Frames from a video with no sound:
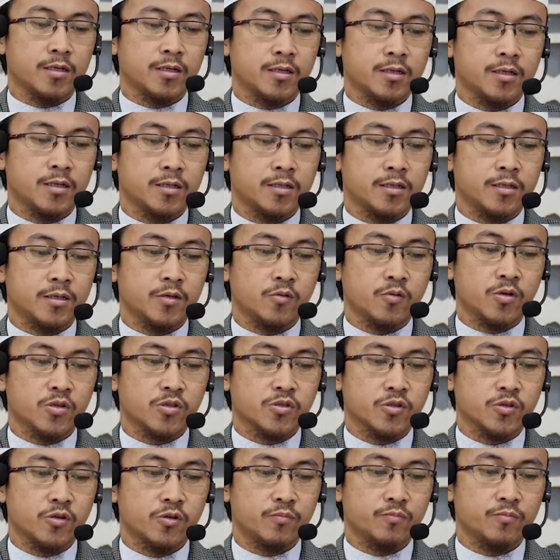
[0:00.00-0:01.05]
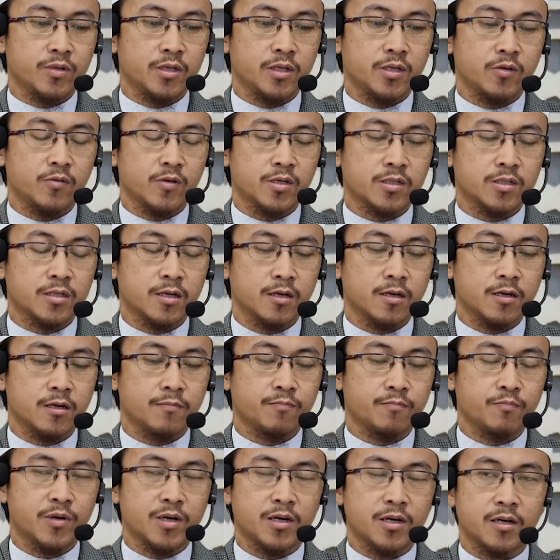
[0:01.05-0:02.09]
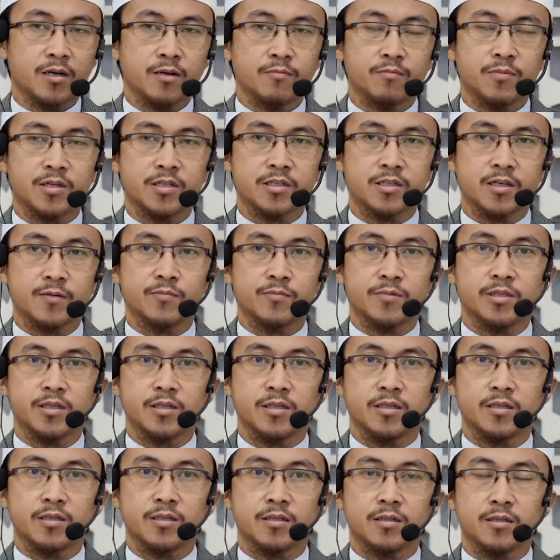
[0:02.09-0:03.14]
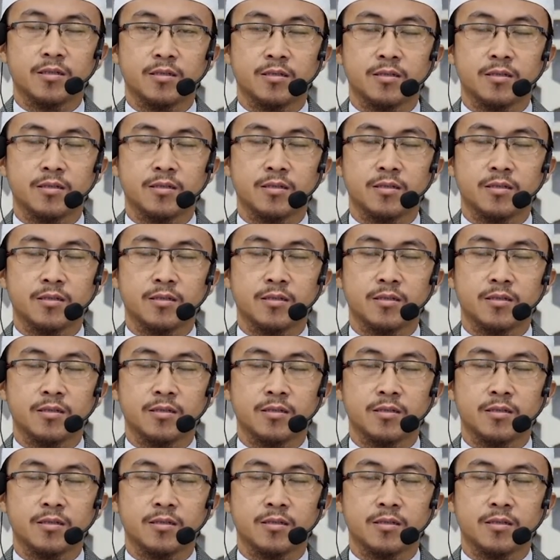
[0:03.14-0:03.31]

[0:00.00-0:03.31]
ala alihi wa sahbihi wasallam pernah bersabda